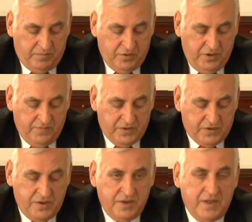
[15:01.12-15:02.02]

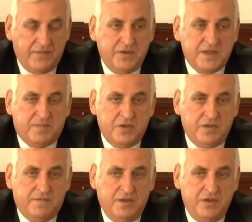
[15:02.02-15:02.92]
ponieważ nawet nie
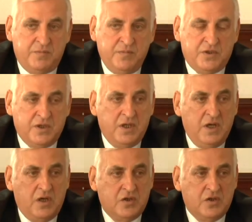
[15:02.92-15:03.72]
spodziewaliśmy się,